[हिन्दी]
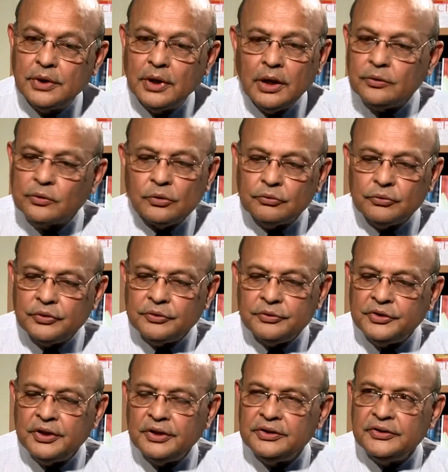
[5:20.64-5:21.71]
हाँ तो
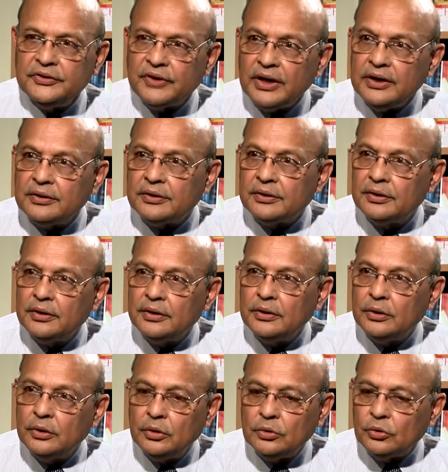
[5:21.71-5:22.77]
सी ए इज़ राइट
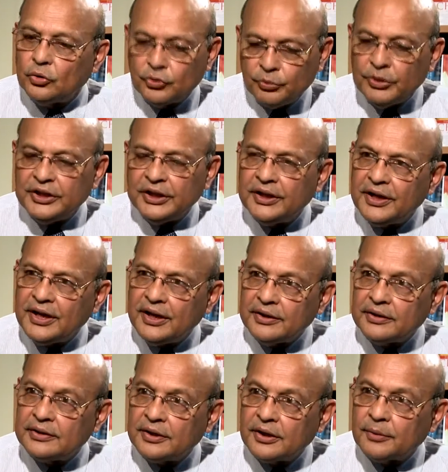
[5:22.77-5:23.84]
तो उसमें दिख रहा
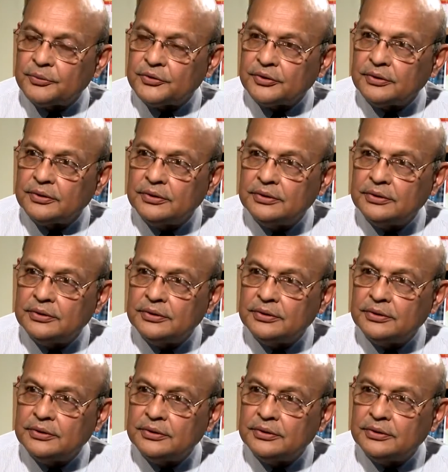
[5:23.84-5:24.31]
है करप्शन